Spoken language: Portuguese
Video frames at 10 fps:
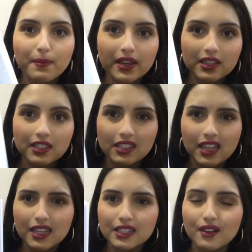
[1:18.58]
é bem
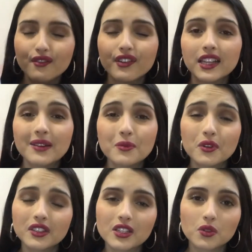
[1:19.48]
extensa, fala
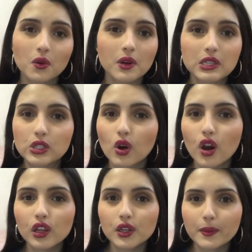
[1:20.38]
muitas coisas,
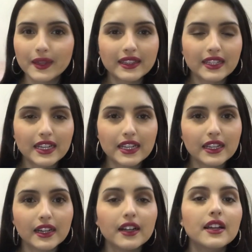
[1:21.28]

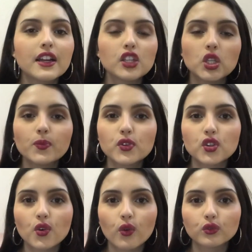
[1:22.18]
colorometria, tipos
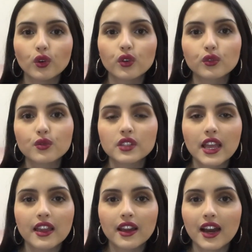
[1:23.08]
de contornos
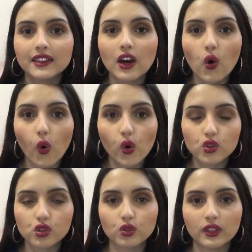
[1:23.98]
em cada
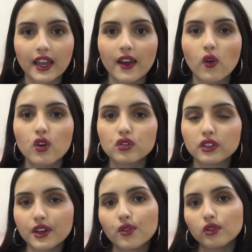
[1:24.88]
rosto, né, rosto
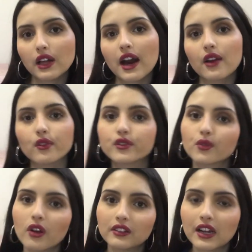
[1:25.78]
triangular, rosto
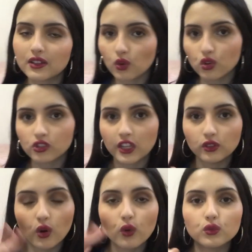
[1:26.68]
quadrado, rosto
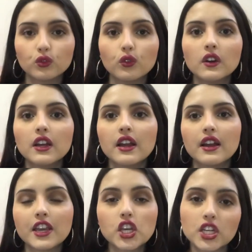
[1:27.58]
redondo,
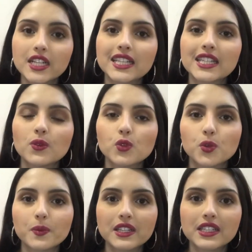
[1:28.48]
higienização de
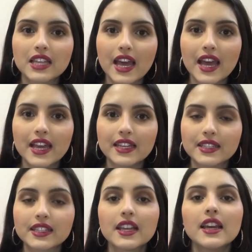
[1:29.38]

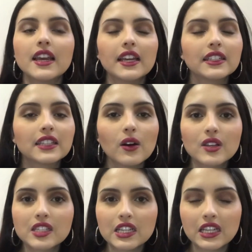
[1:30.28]
pincéis, então,
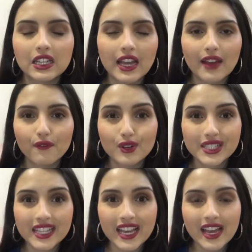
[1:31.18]
assim,
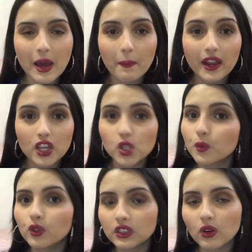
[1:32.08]
você aprende
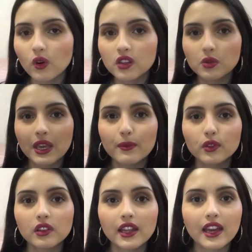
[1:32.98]
muita coisa, o que é
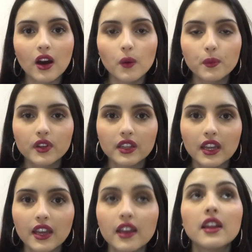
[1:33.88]
muito legal,
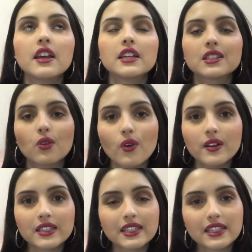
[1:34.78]
porque são
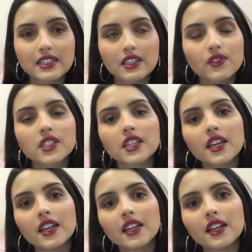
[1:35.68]
coisas às vezes que você
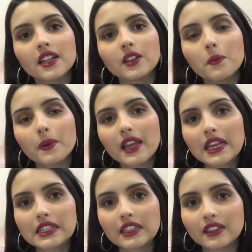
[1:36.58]
não
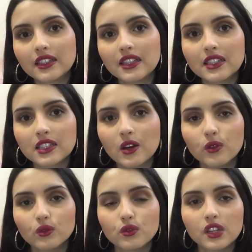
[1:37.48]
presta tanta
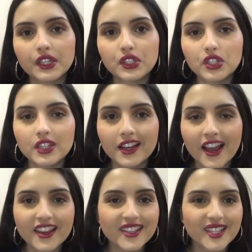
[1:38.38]
atenção no dia a dia, e
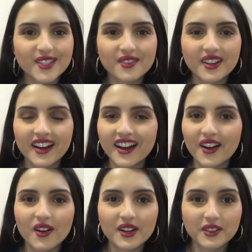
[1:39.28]
aí às vezes
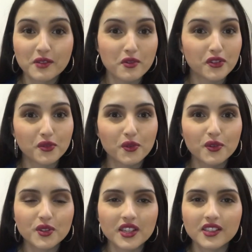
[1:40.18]
agora depois do
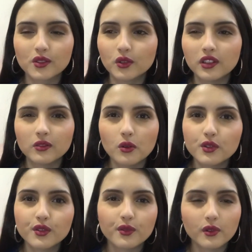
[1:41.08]
curso, às vezes eu tô olhando o
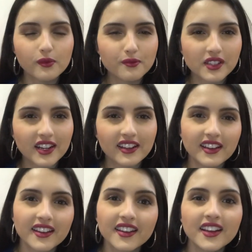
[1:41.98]
rosto eu fico, hum, será que ele
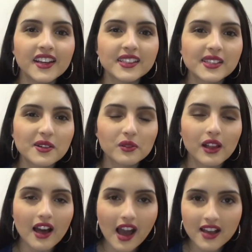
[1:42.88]
é
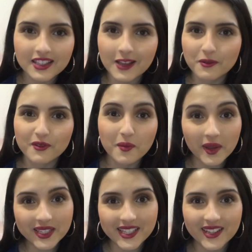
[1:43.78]
triangular, sabe? Eu fico
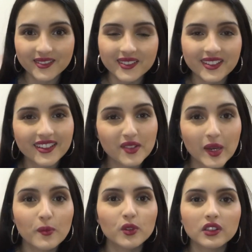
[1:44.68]
pensando, o que
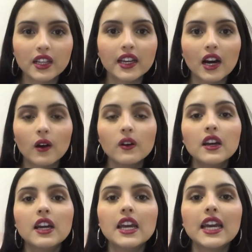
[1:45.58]
é muito legal.
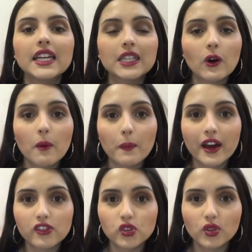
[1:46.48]
Então a
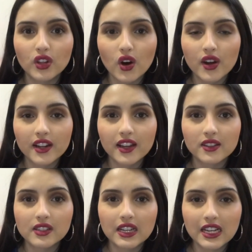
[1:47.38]
parte do teórica
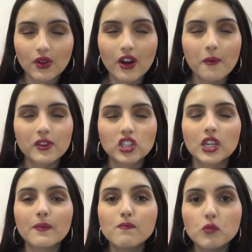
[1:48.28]
do Senac eu realmente
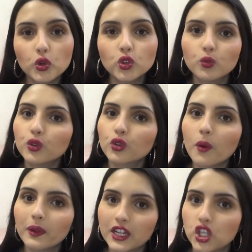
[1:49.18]
achei muito, muito
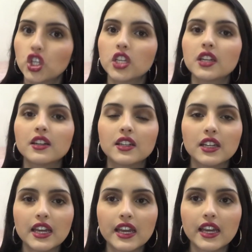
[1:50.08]
completinha,
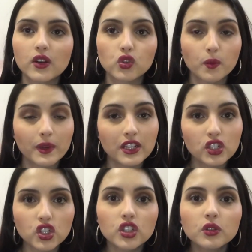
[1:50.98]
é, eu super
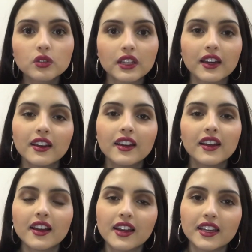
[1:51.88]
indico, né?
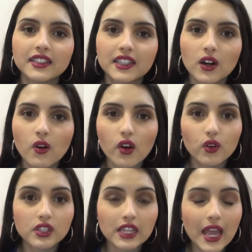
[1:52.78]
Então eu
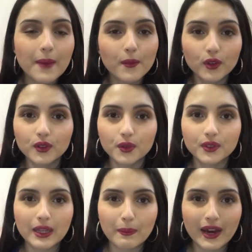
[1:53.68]
gostei muito
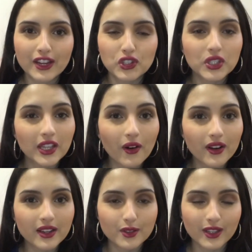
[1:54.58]
da parte
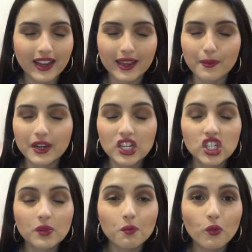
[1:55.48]
teórica do Senac,
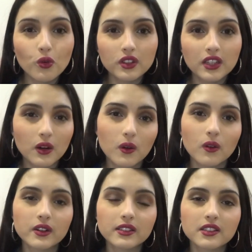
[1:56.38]
aprendi muita
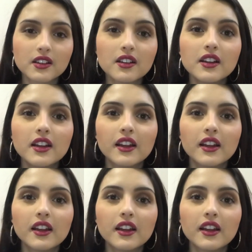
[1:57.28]
coisa